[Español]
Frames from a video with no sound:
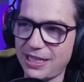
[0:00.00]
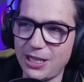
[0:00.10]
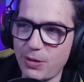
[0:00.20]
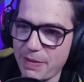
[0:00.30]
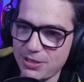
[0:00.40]
Ahora lo
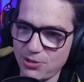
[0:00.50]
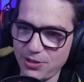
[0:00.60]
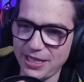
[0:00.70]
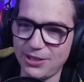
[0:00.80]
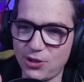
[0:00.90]
voy a ver solo en
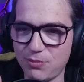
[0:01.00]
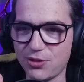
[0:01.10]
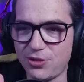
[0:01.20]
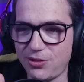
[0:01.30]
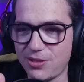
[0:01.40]
directo con
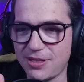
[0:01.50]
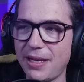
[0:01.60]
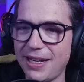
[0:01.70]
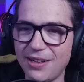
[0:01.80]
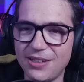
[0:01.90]
vosotros.
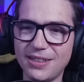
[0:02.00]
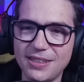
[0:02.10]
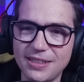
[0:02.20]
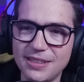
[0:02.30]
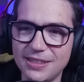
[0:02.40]

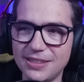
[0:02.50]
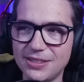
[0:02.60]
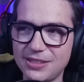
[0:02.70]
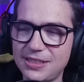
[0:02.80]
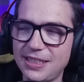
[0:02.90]
Pero,
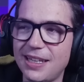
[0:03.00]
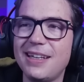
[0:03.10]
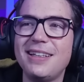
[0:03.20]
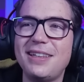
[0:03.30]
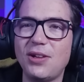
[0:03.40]
hostia,
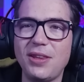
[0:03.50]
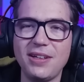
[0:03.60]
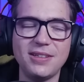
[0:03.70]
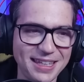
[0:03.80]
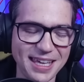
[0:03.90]
eh, te lo
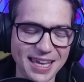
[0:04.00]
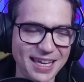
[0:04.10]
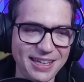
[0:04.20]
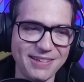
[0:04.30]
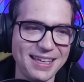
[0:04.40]
digo. Qué
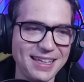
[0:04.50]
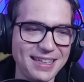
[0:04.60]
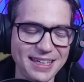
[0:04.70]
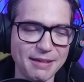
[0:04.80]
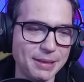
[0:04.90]
genio, qué
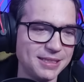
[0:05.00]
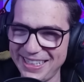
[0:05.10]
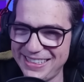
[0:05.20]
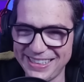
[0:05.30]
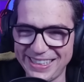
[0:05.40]
tía más.
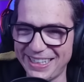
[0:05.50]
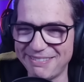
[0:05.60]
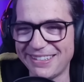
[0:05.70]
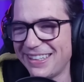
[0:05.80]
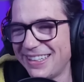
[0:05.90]
Es increíble.